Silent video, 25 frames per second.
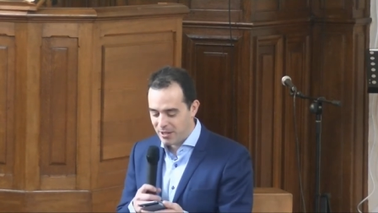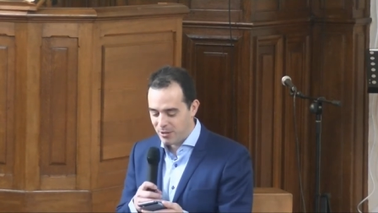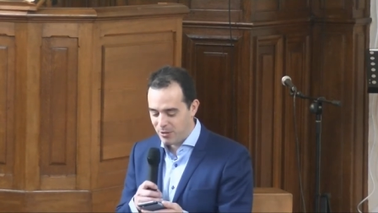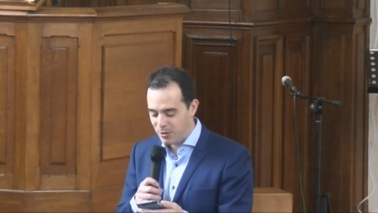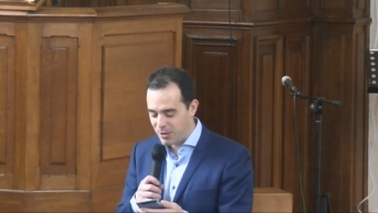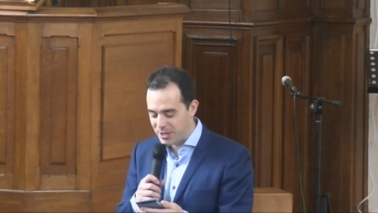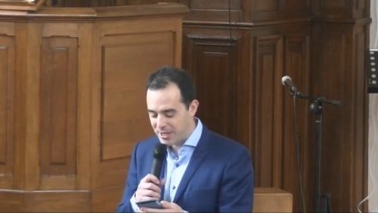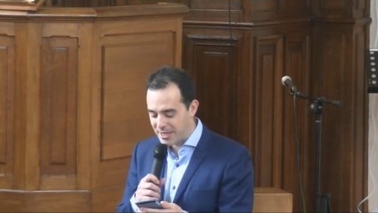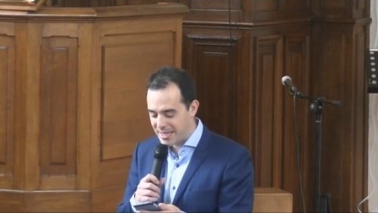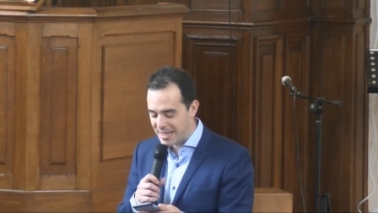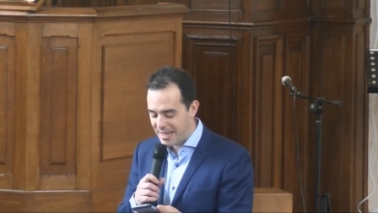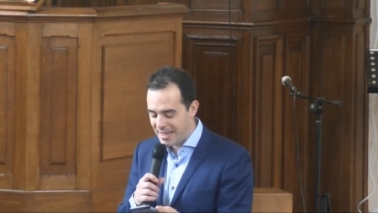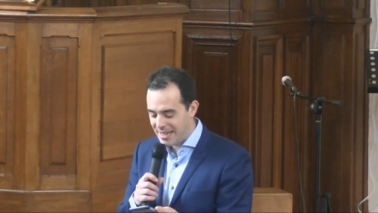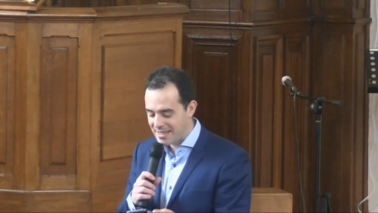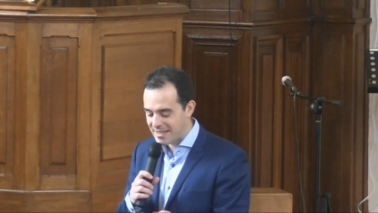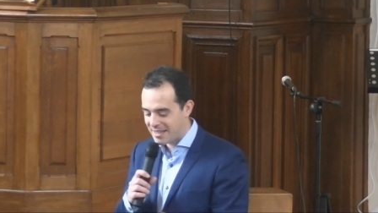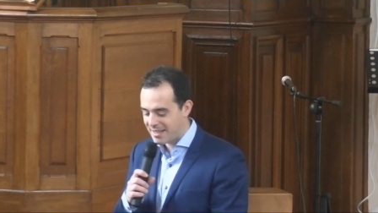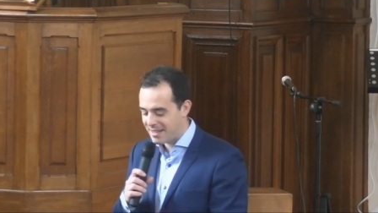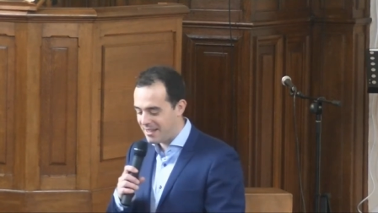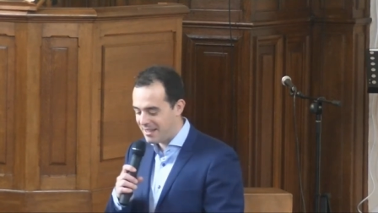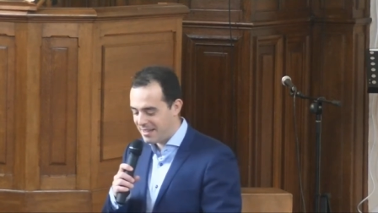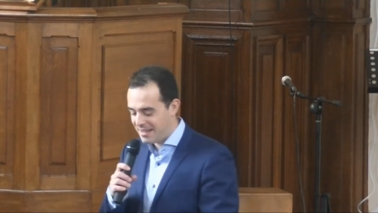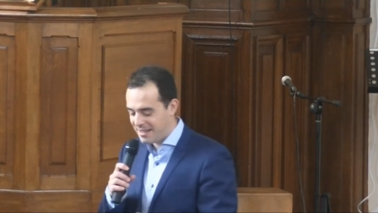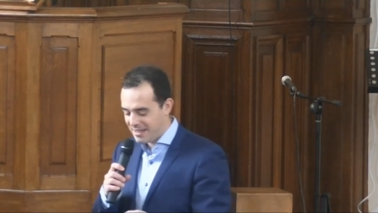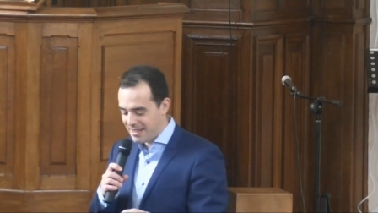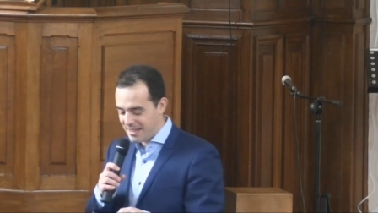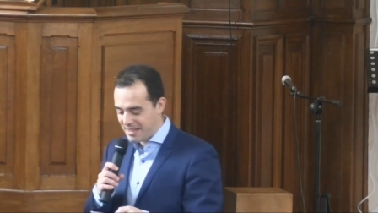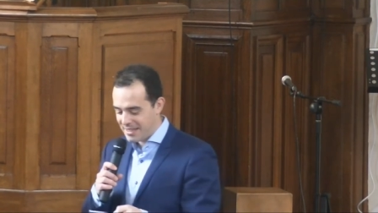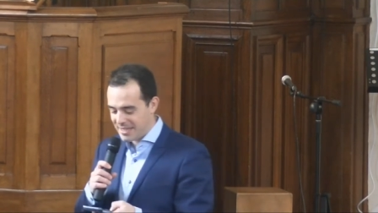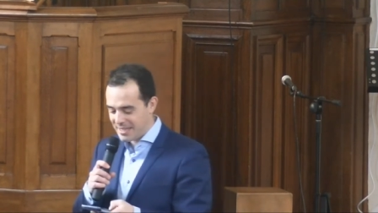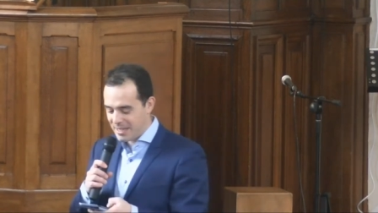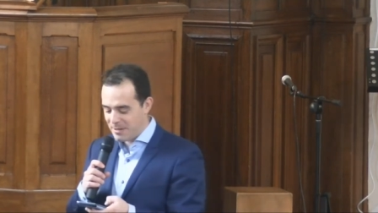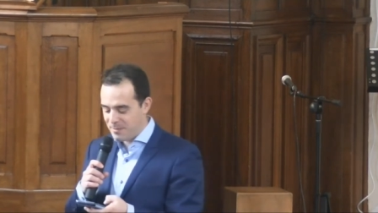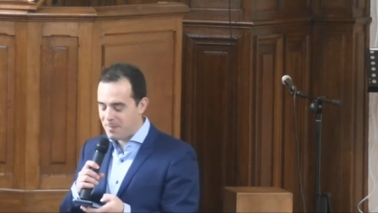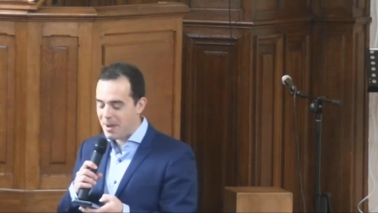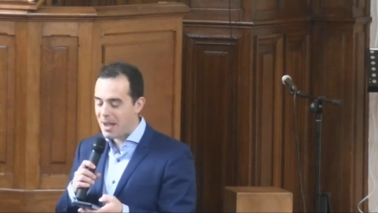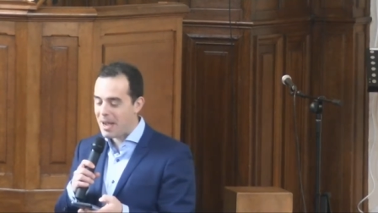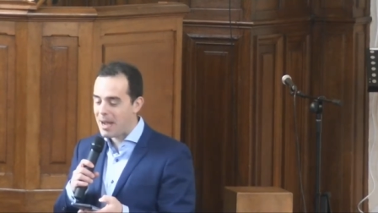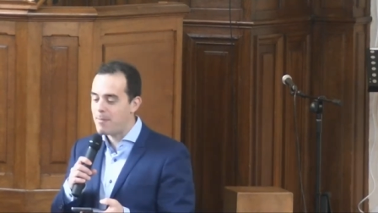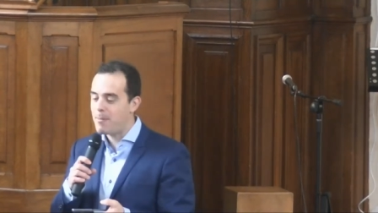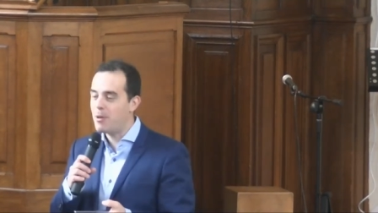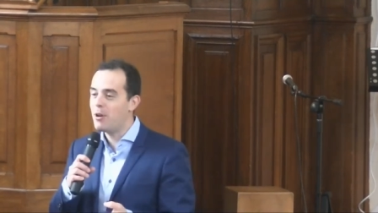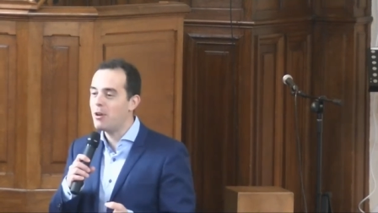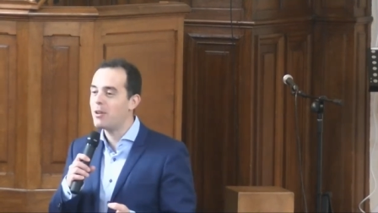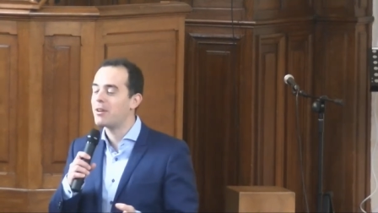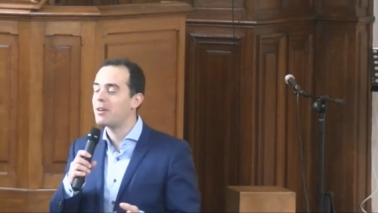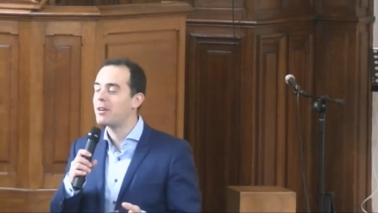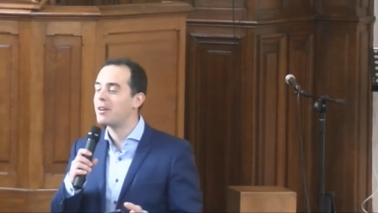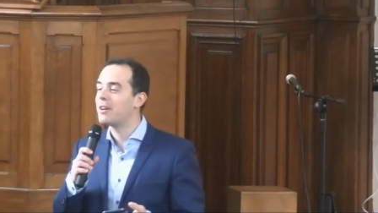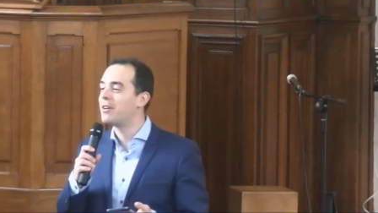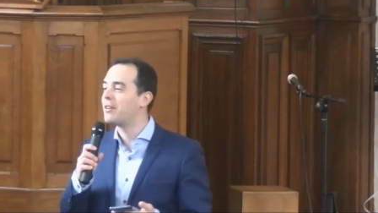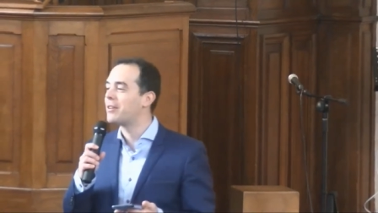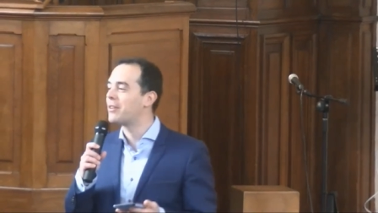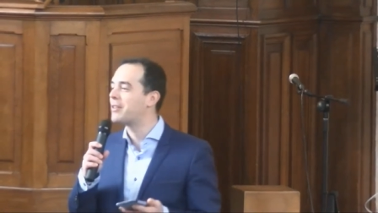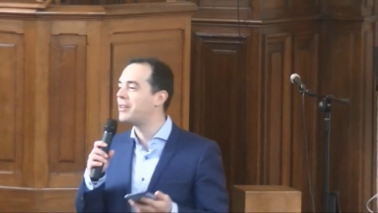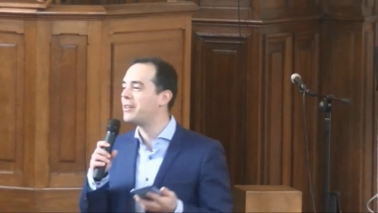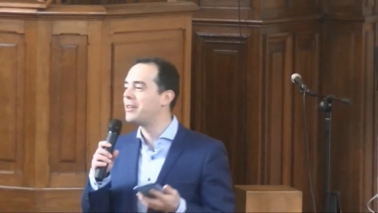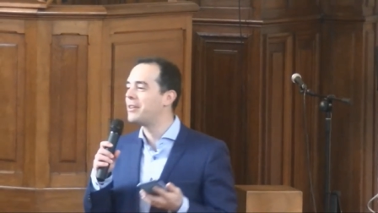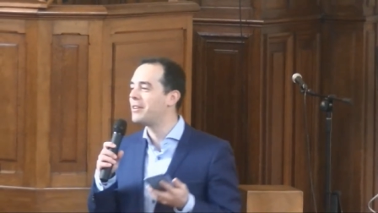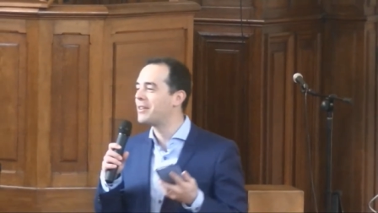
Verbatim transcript: Luc 16, c'est une parabole euh,